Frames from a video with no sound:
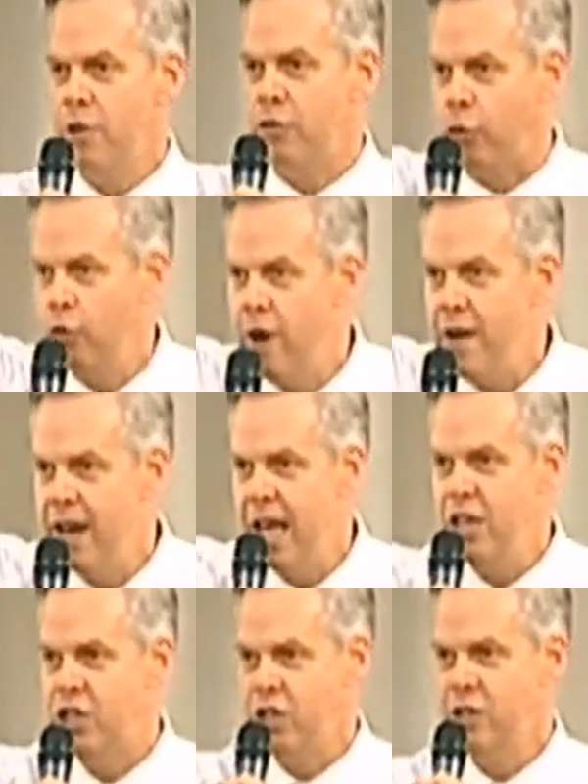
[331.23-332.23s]
Ce qu'ils nous
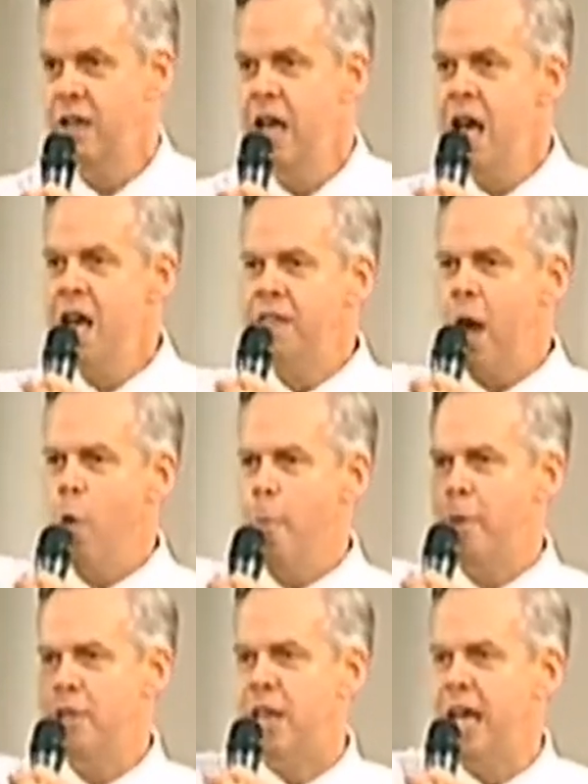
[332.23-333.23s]
font ici, c'est de
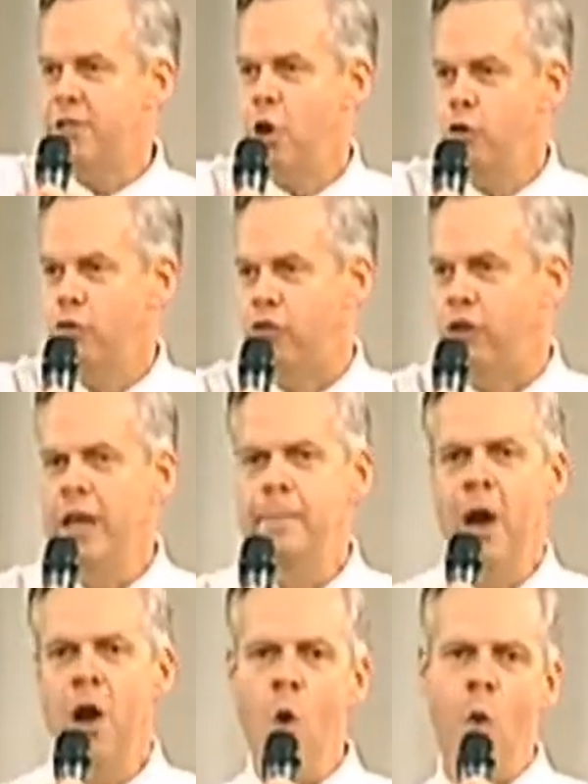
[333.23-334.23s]
véritables hommes de Dieu
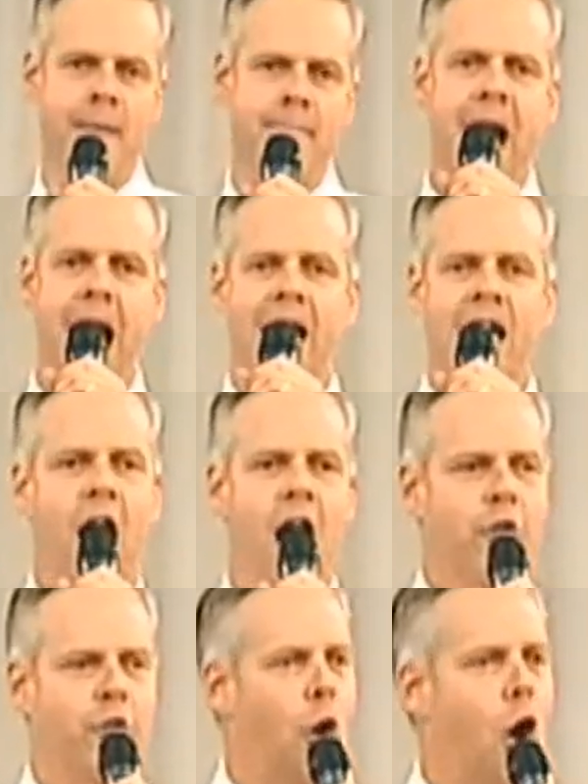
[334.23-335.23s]
avec la véritable
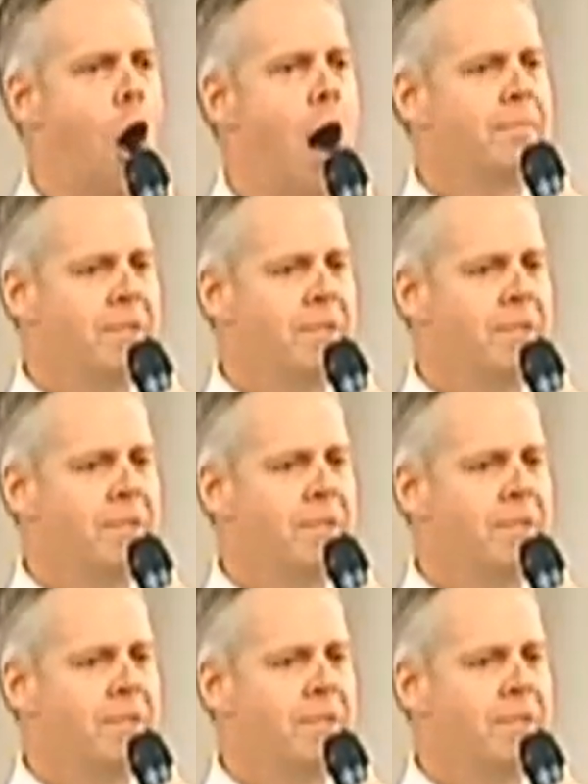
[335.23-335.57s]
révélation qui